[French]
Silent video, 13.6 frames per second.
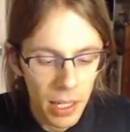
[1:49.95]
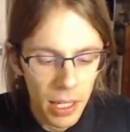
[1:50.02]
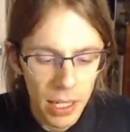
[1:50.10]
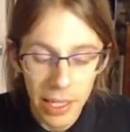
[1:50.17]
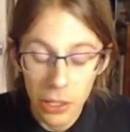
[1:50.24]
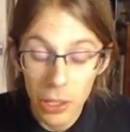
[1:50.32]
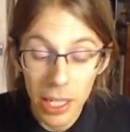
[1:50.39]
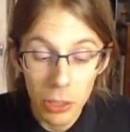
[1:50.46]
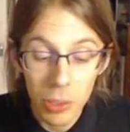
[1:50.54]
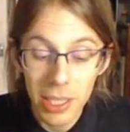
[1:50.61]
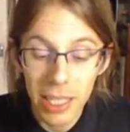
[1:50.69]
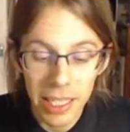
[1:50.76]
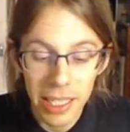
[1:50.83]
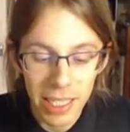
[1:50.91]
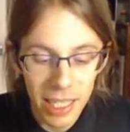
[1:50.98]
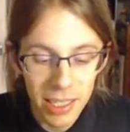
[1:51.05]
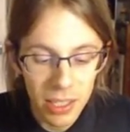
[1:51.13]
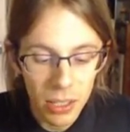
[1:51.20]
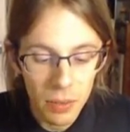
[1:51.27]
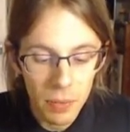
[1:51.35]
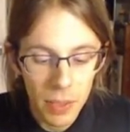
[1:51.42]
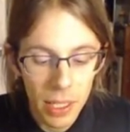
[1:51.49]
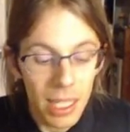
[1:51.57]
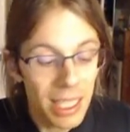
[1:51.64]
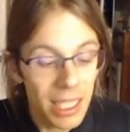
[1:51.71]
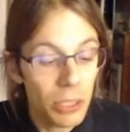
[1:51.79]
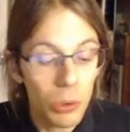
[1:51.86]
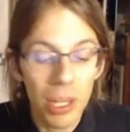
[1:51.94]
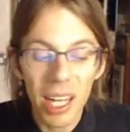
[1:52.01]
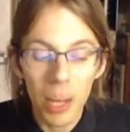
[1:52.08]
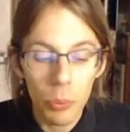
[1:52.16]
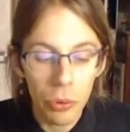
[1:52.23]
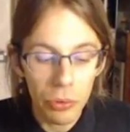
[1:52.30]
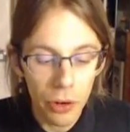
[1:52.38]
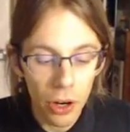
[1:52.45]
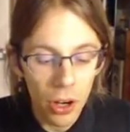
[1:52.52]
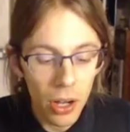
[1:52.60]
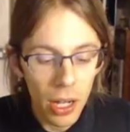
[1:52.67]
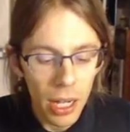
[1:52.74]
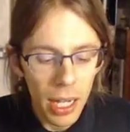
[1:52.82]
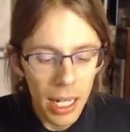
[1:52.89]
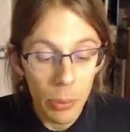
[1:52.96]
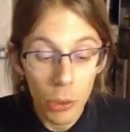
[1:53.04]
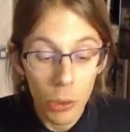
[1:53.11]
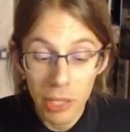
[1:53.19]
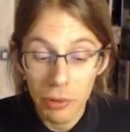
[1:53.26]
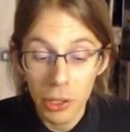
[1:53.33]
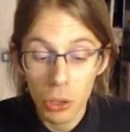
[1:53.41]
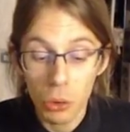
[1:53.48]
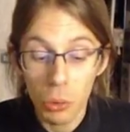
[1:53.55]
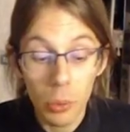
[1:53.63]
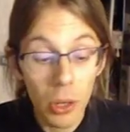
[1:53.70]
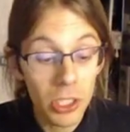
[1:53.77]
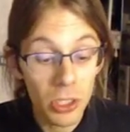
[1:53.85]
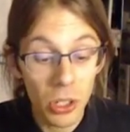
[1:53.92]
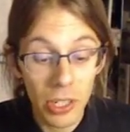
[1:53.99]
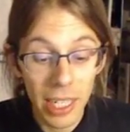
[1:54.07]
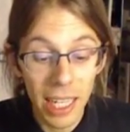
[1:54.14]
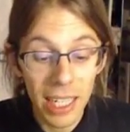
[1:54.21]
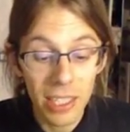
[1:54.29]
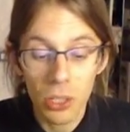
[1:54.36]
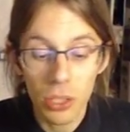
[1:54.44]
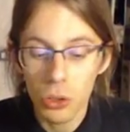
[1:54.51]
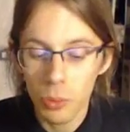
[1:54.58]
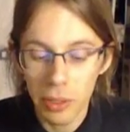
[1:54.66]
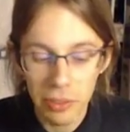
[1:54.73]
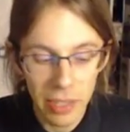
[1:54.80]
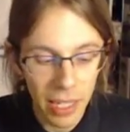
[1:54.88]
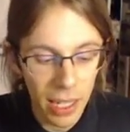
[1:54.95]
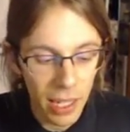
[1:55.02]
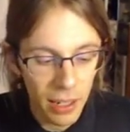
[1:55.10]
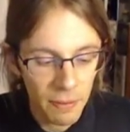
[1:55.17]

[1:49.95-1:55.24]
Ta gueule à toi, c'est le désastre. J'y suis allé un peu fort. La prochaine fois que ton boss t'engage, tu te méfieras.